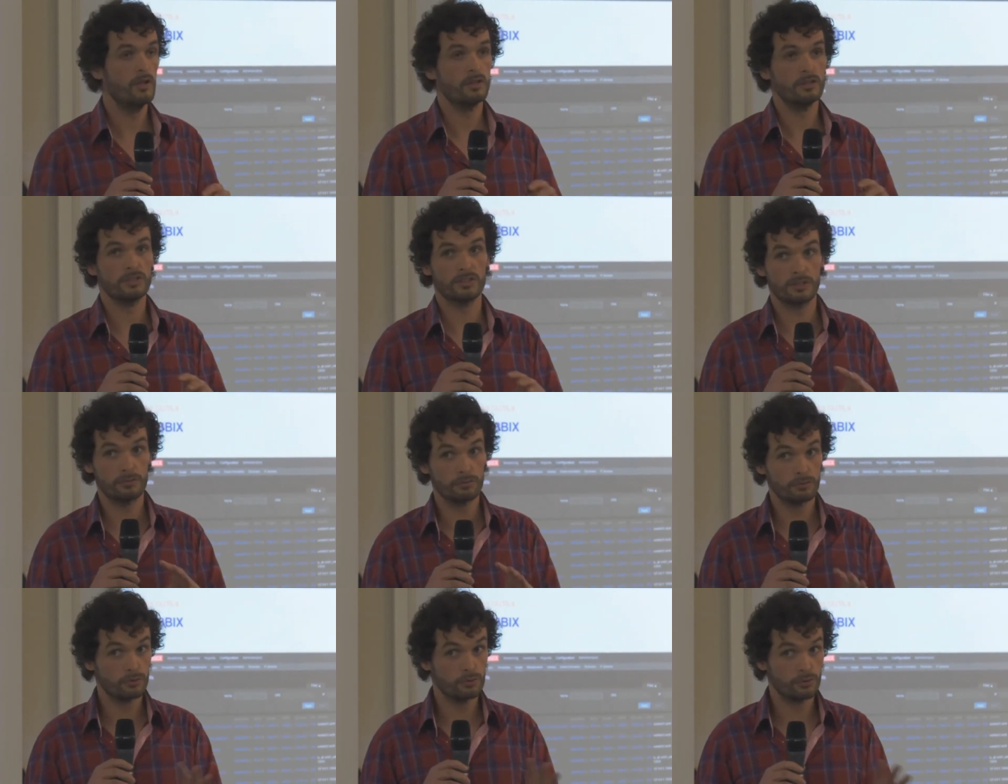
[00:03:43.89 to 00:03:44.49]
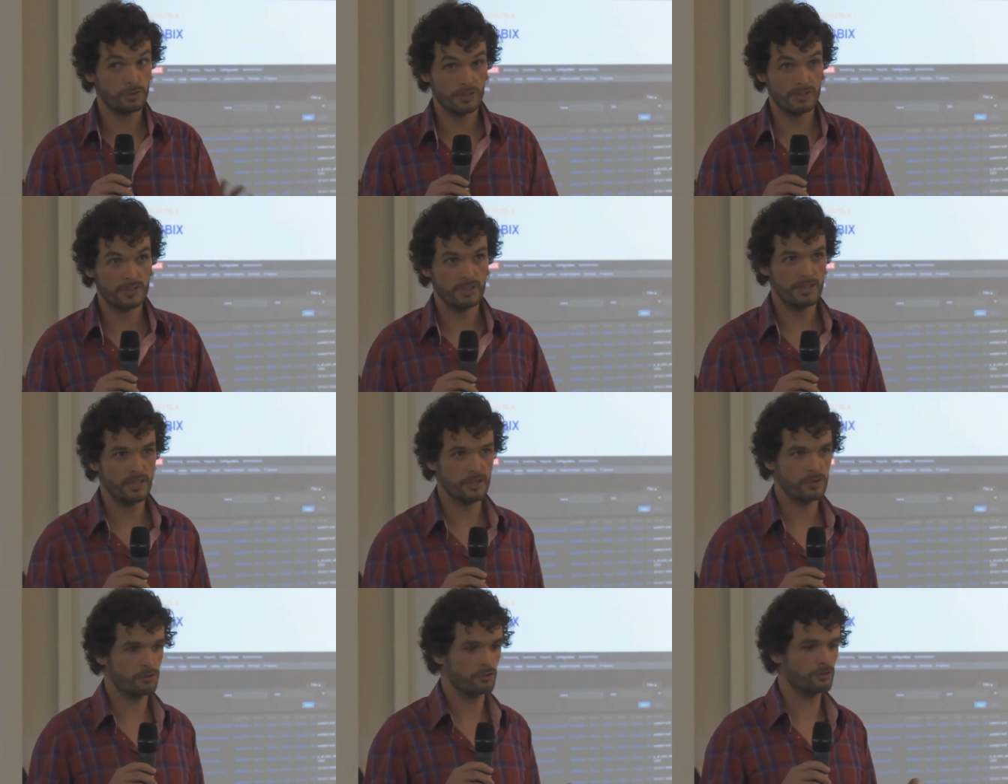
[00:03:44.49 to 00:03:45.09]
Si vous utilisez
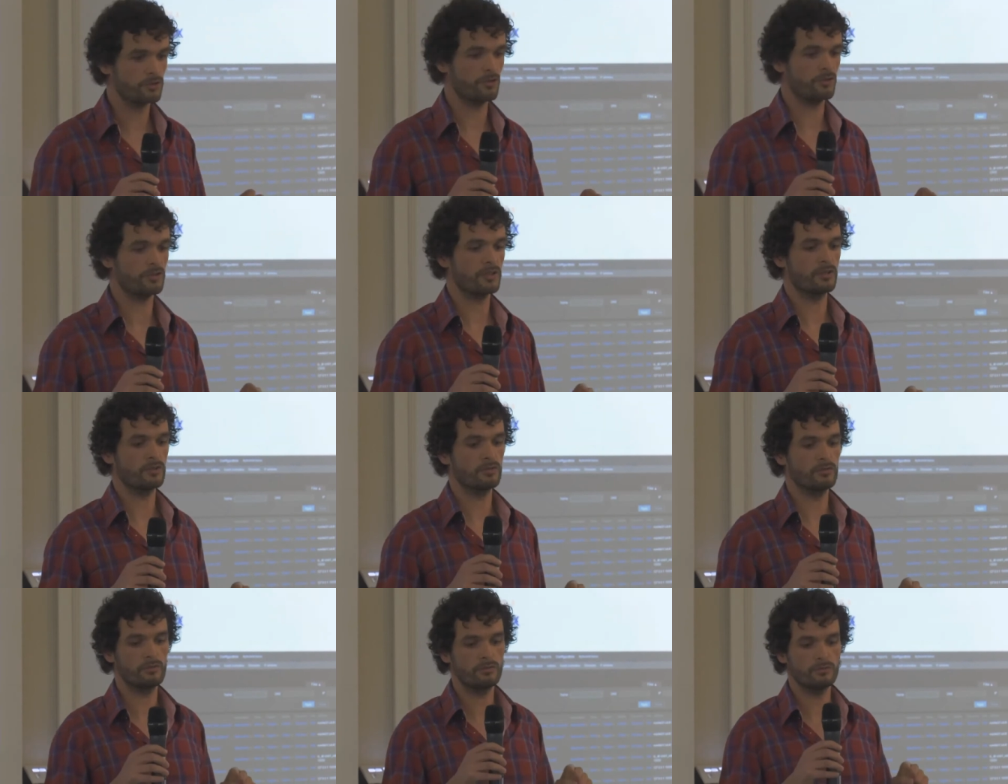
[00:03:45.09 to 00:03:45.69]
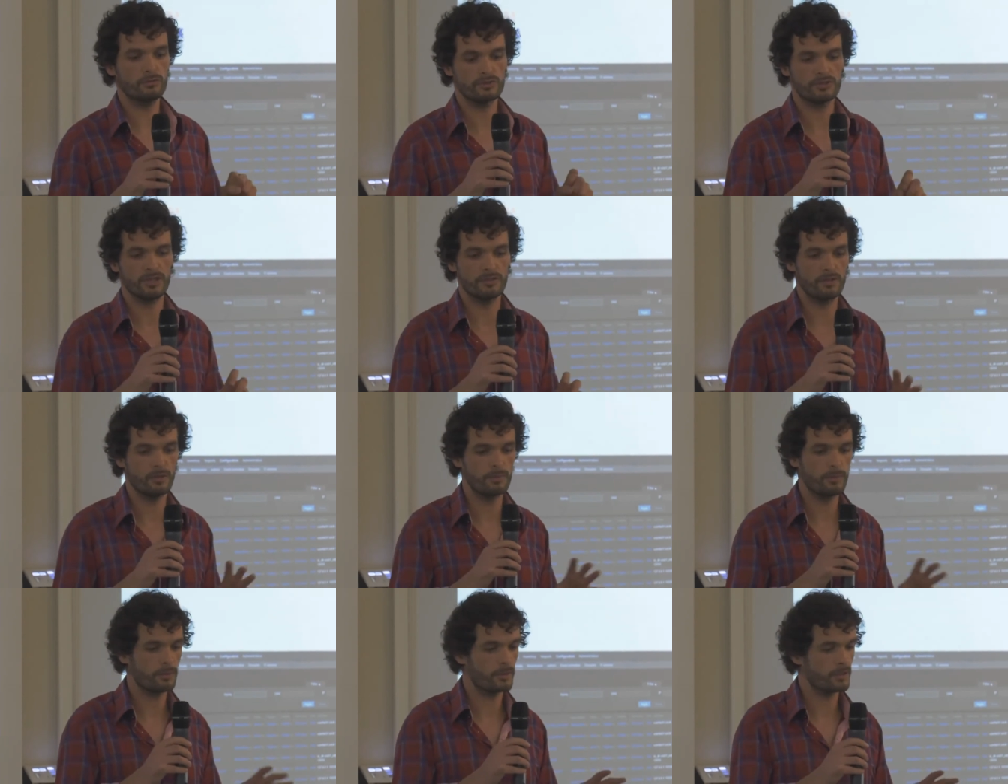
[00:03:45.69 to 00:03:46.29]
Nagios Centrion vous
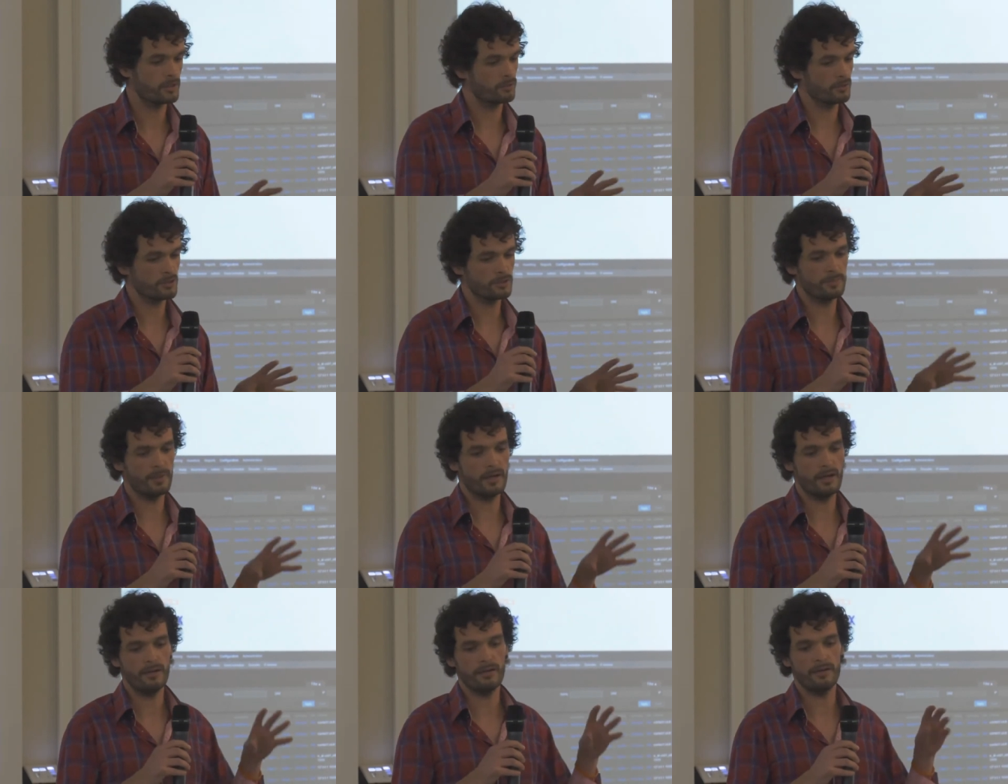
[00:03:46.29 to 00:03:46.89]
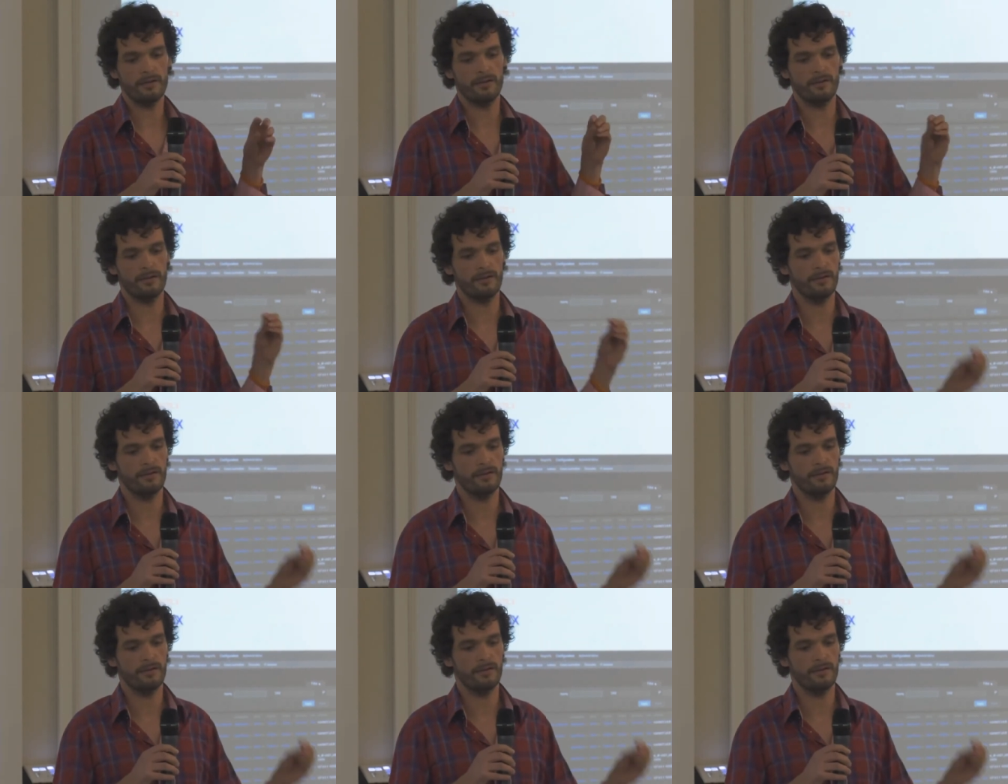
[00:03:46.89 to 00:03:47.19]
savez à peu près de quoi je parle